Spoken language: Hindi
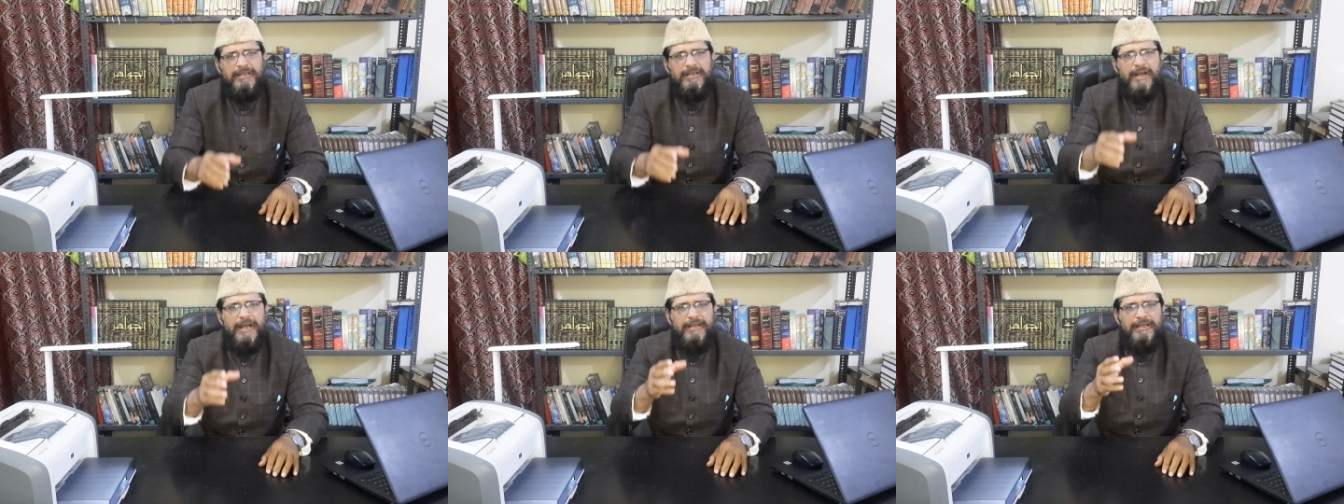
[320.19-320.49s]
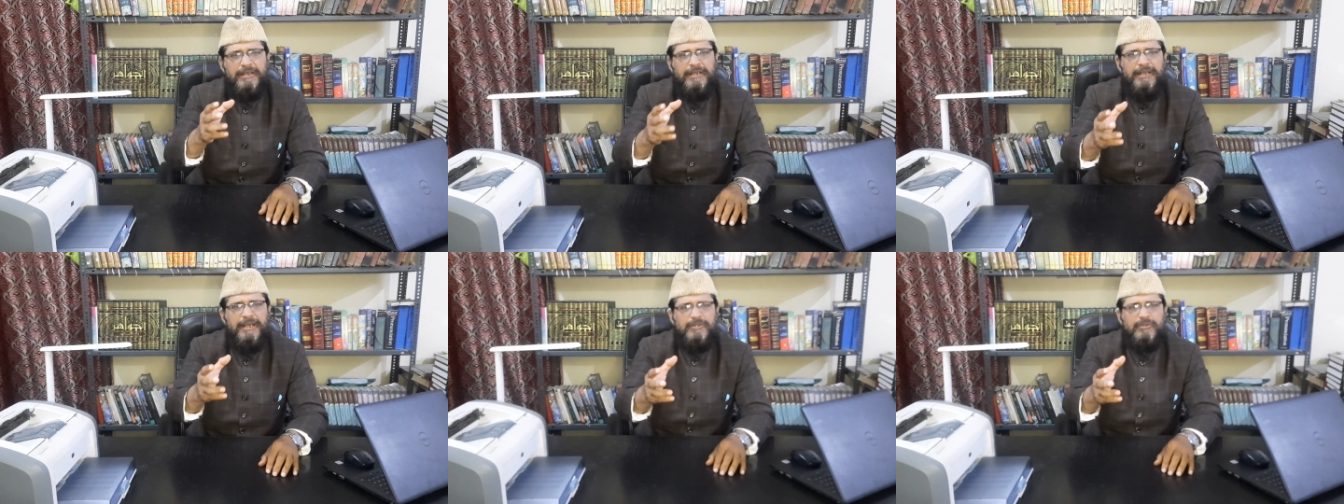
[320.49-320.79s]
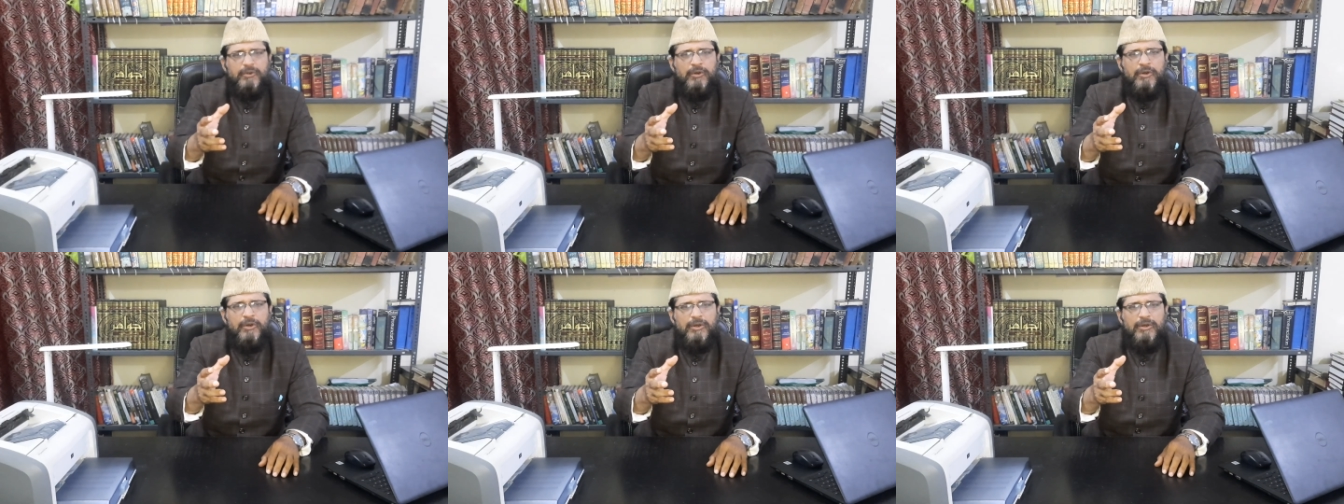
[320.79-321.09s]
की
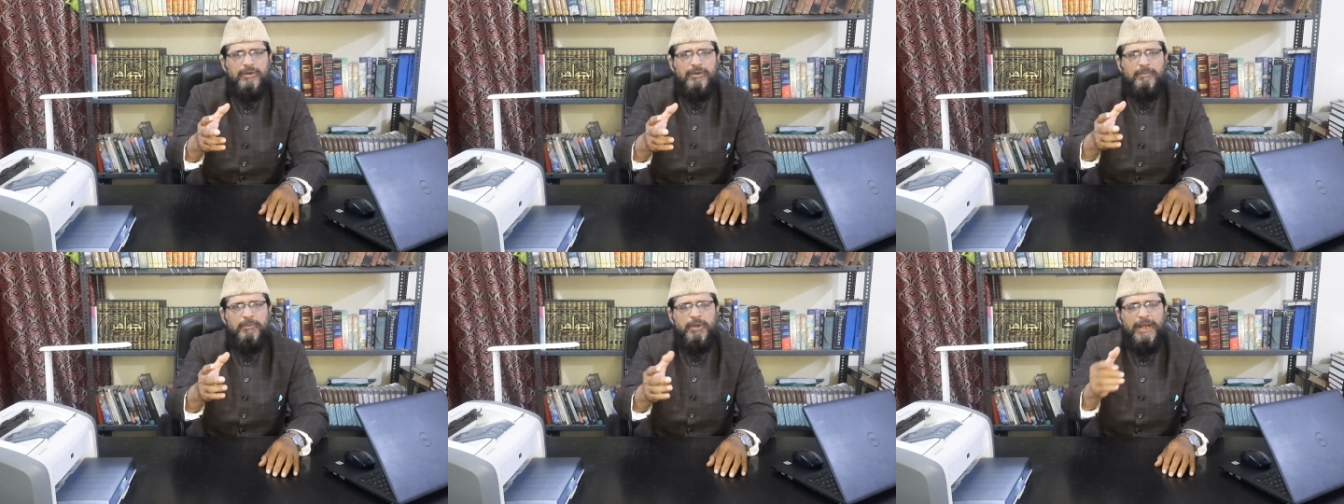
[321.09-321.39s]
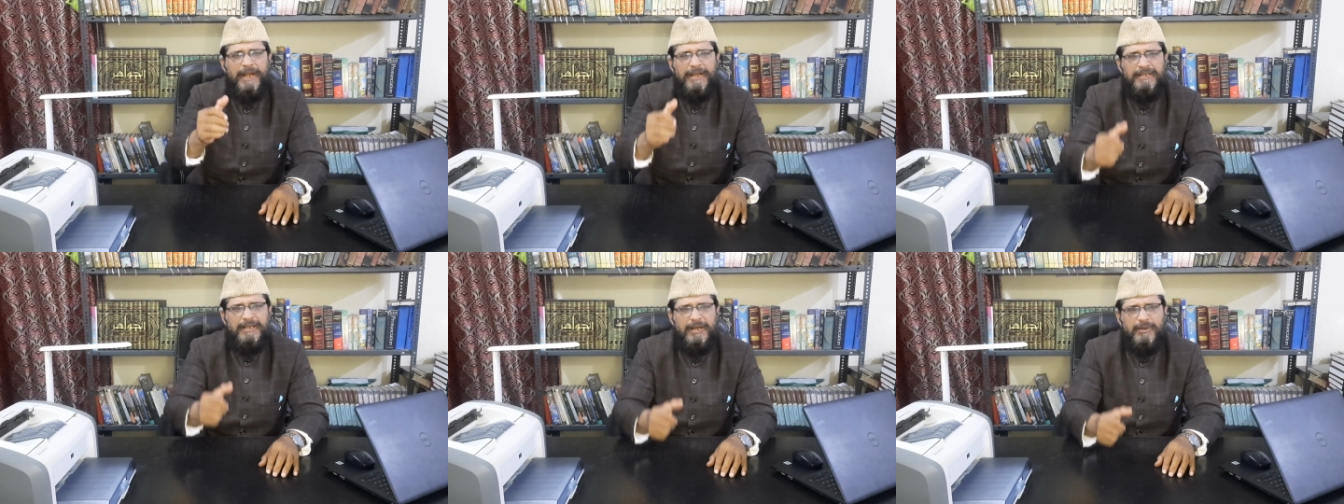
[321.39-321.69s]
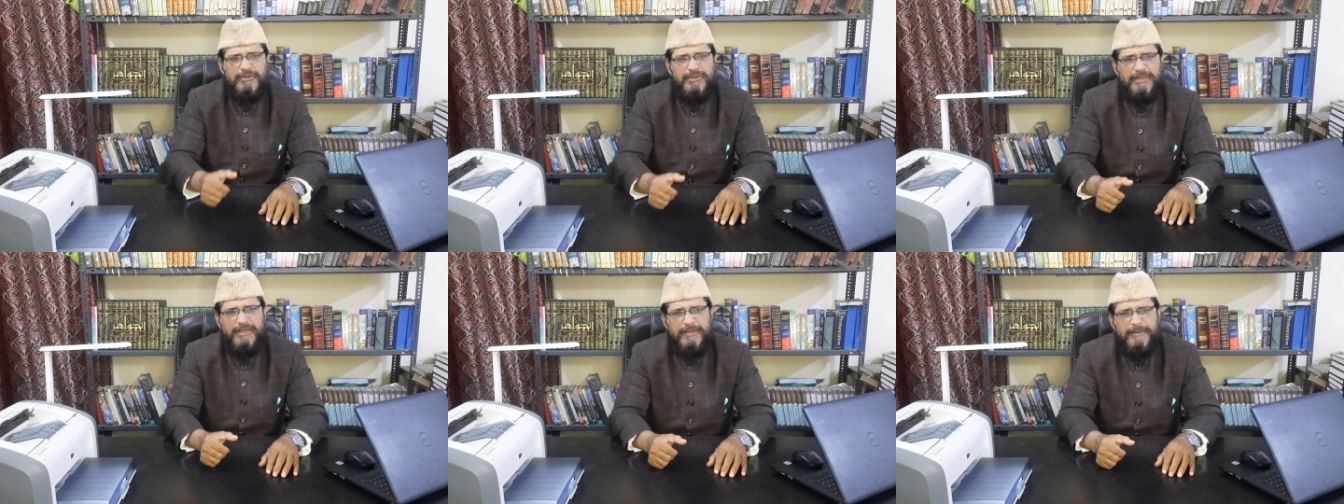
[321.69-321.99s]
खालकियत को भुला दिया
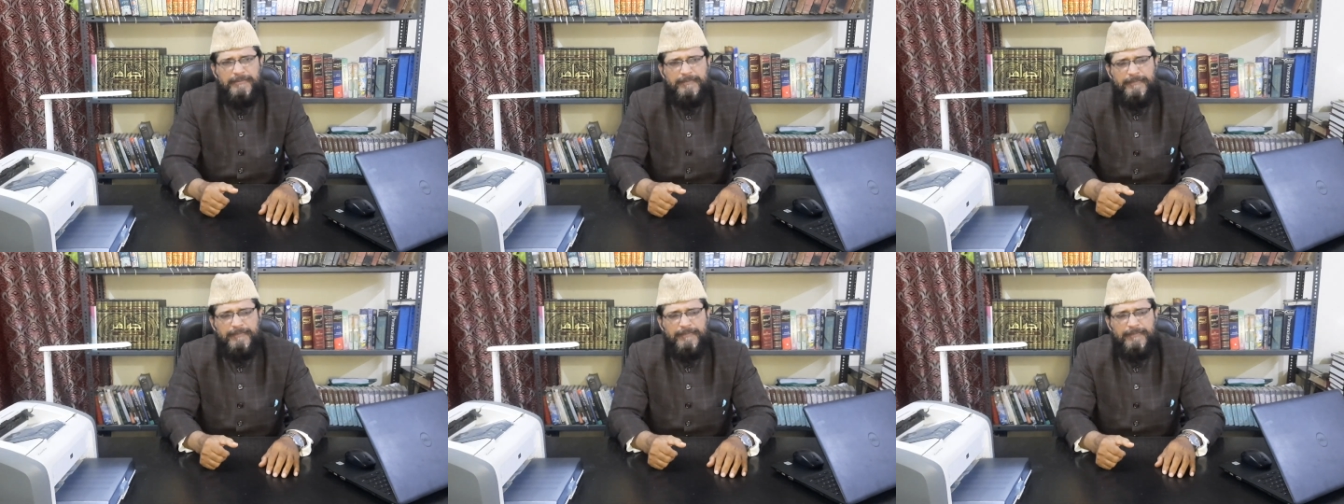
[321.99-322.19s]
उसने